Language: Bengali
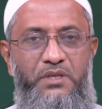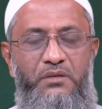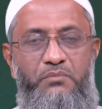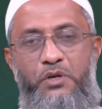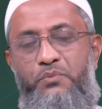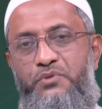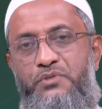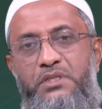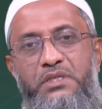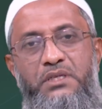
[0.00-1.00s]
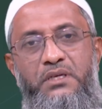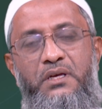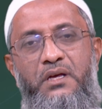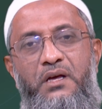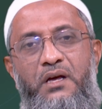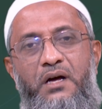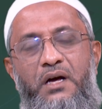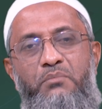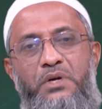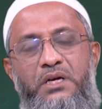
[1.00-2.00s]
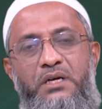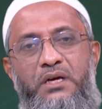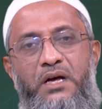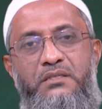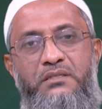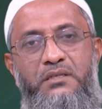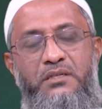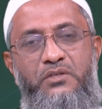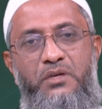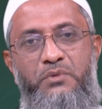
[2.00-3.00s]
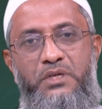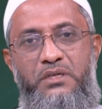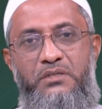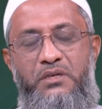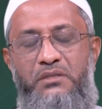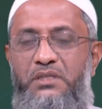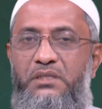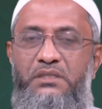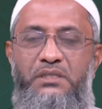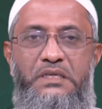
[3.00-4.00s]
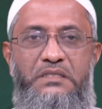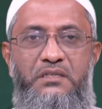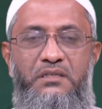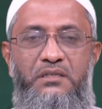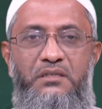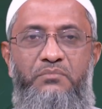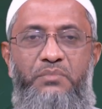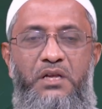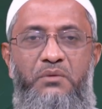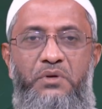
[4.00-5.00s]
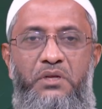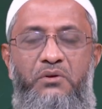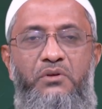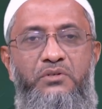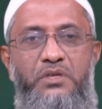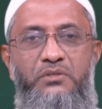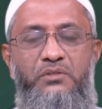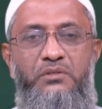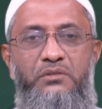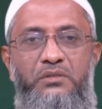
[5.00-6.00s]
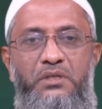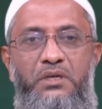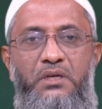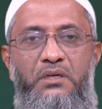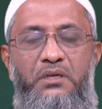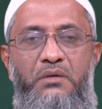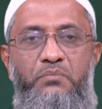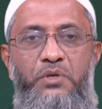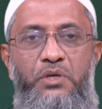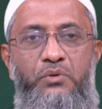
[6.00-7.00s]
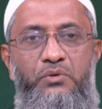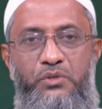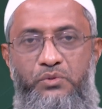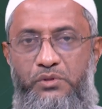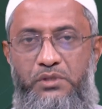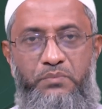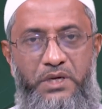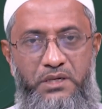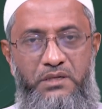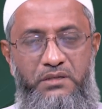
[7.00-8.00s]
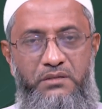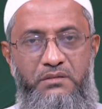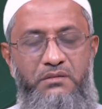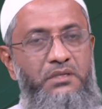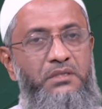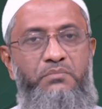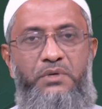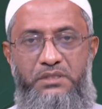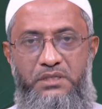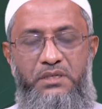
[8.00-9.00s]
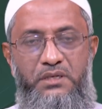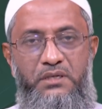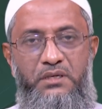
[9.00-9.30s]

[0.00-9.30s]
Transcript: প্রিয় উপস্থিতি আমরা আজকের সময়ে সন্তানদের কাছে পারিবারিক অনুশাসনকে প্রিয় করে তুলতে পারিনি দিতে পারছি না